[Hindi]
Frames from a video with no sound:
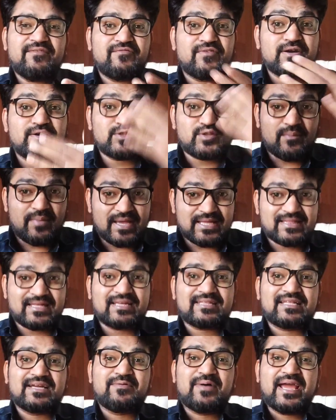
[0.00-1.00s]
नहीं फंड तो
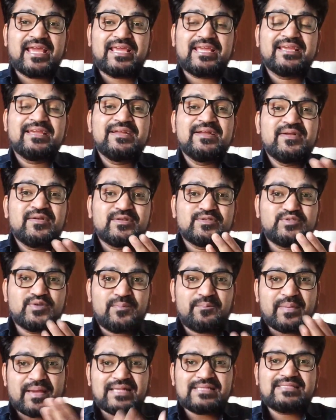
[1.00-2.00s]
बेहतर था भाई
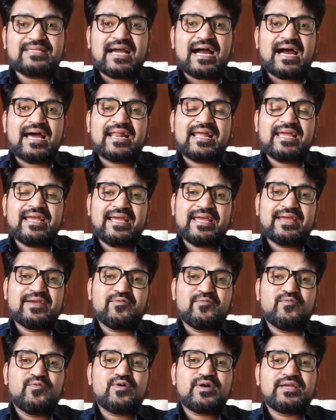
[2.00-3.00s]
जो पैसे आ रहे
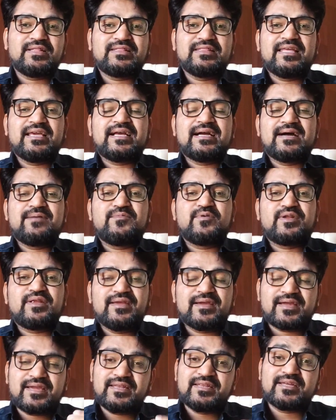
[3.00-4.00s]
हैं वो कितने कम और
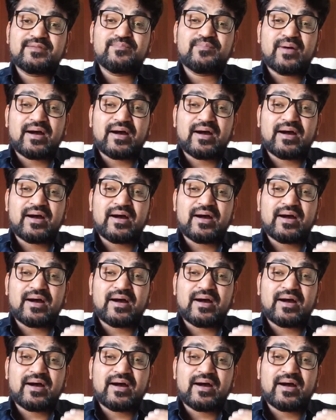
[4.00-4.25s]
यकीन